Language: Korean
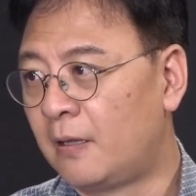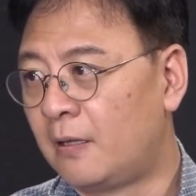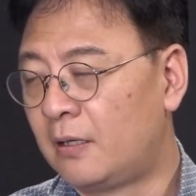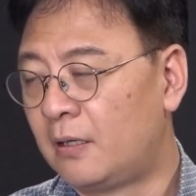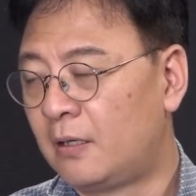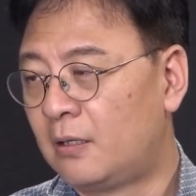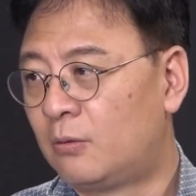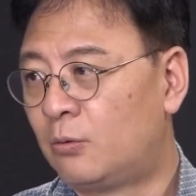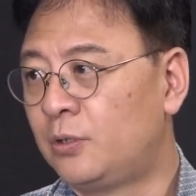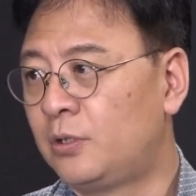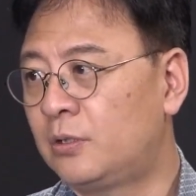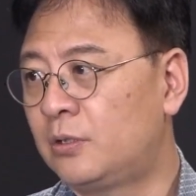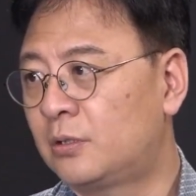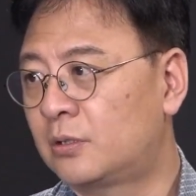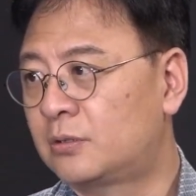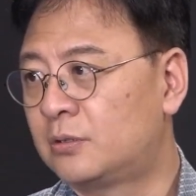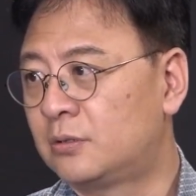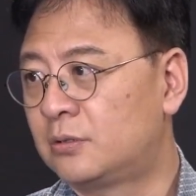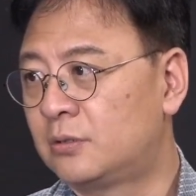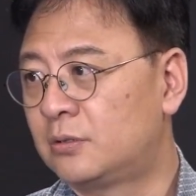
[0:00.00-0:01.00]
오히려
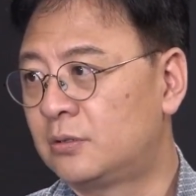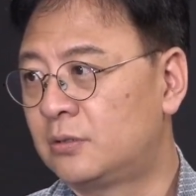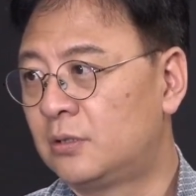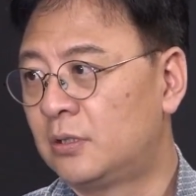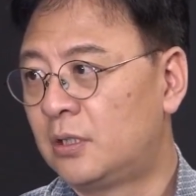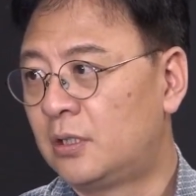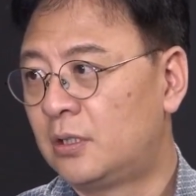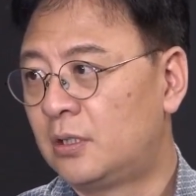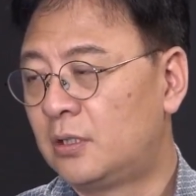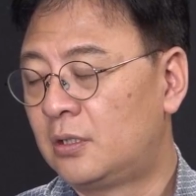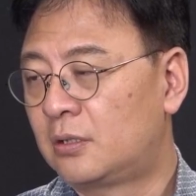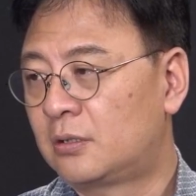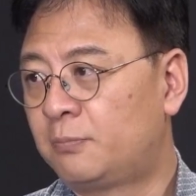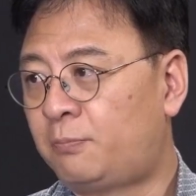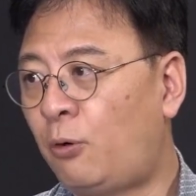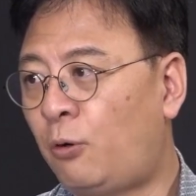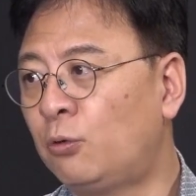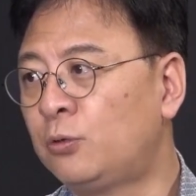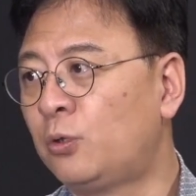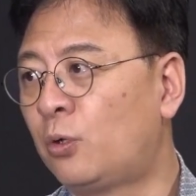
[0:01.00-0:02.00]
그
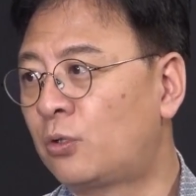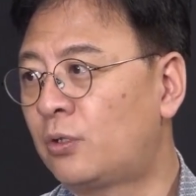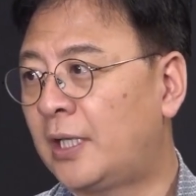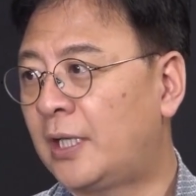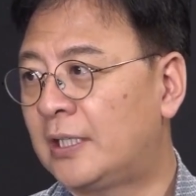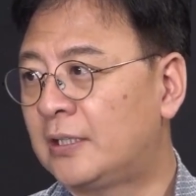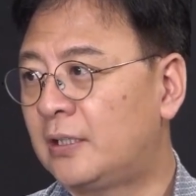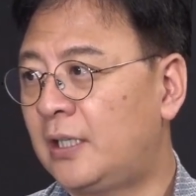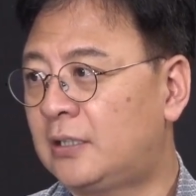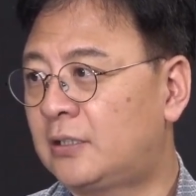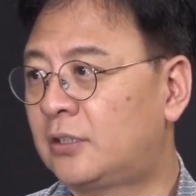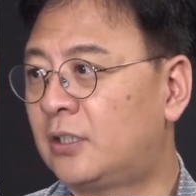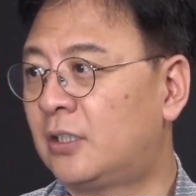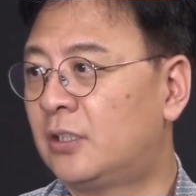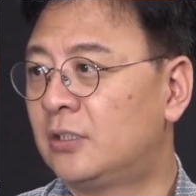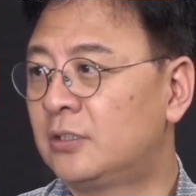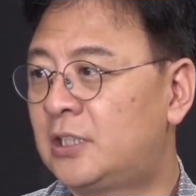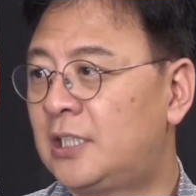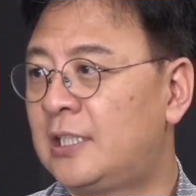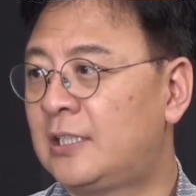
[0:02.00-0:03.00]
폭로를
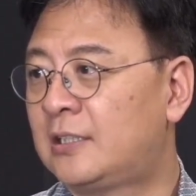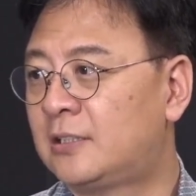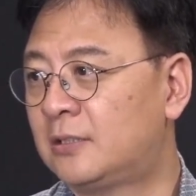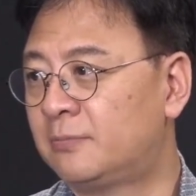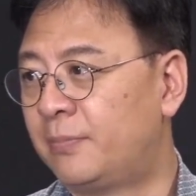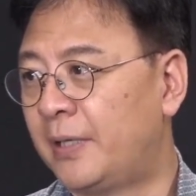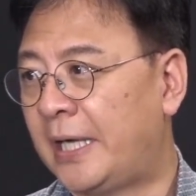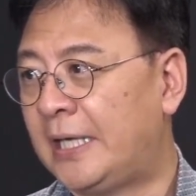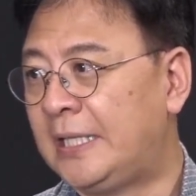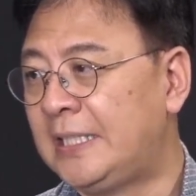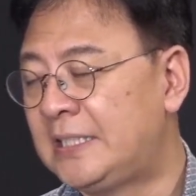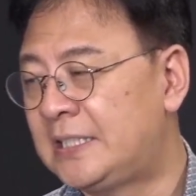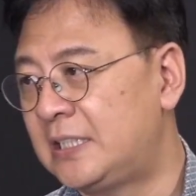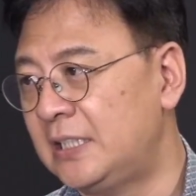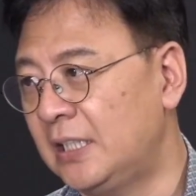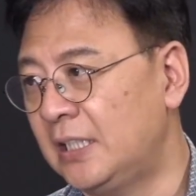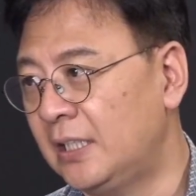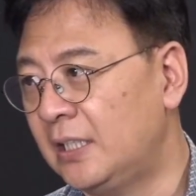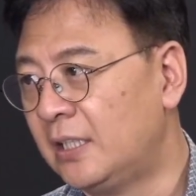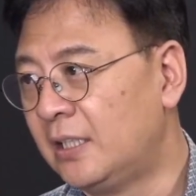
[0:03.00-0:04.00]
했던 7급 A
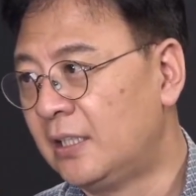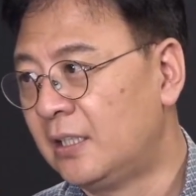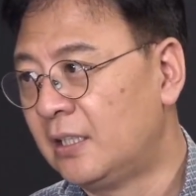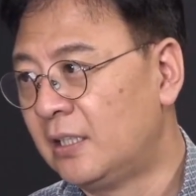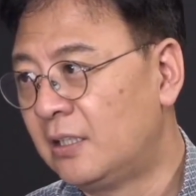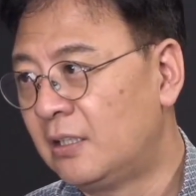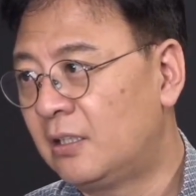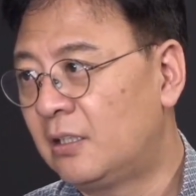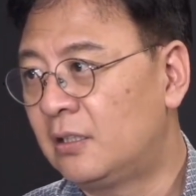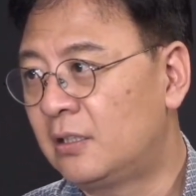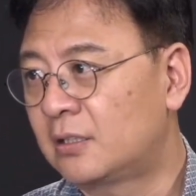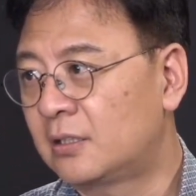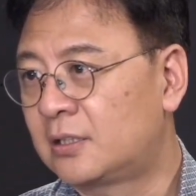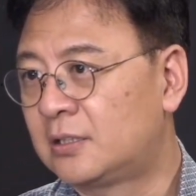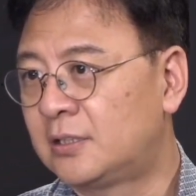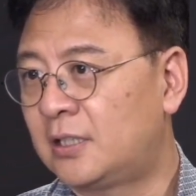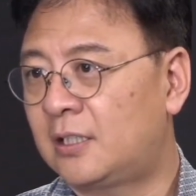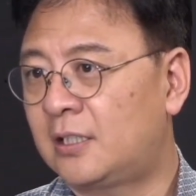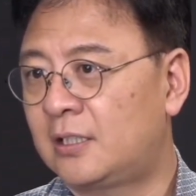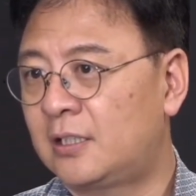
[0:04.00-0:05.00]
씨.
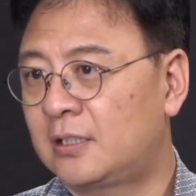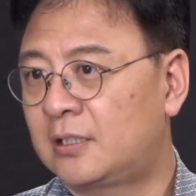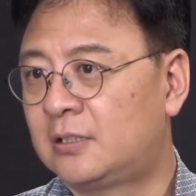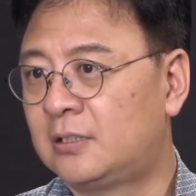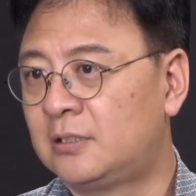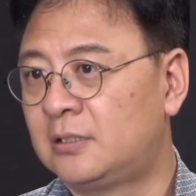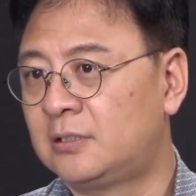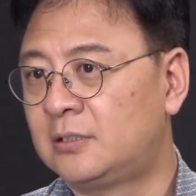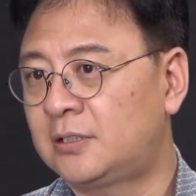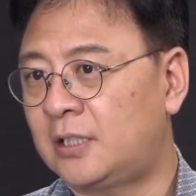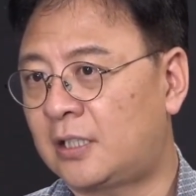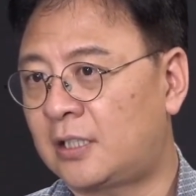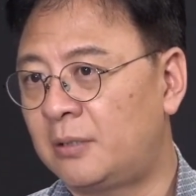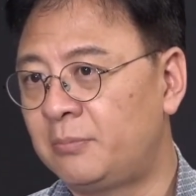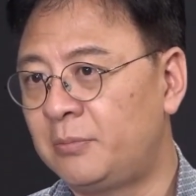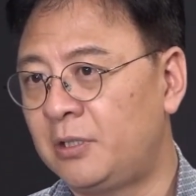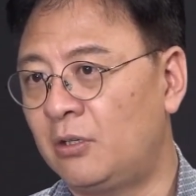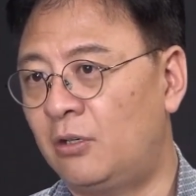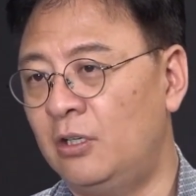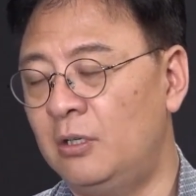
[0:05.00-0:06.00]
그
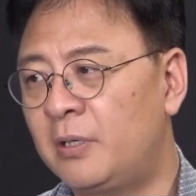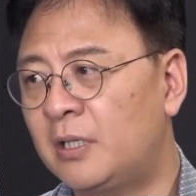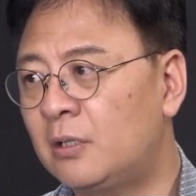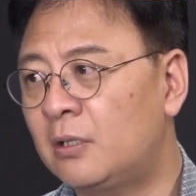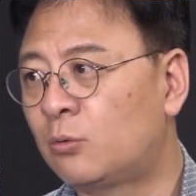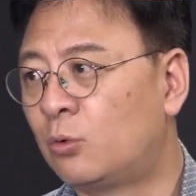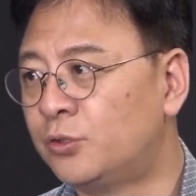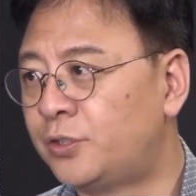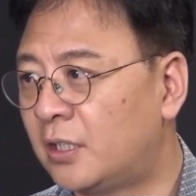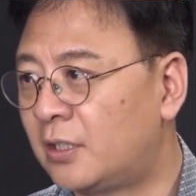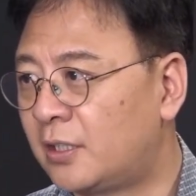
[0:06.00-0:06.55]
사람이 얼마나 고생을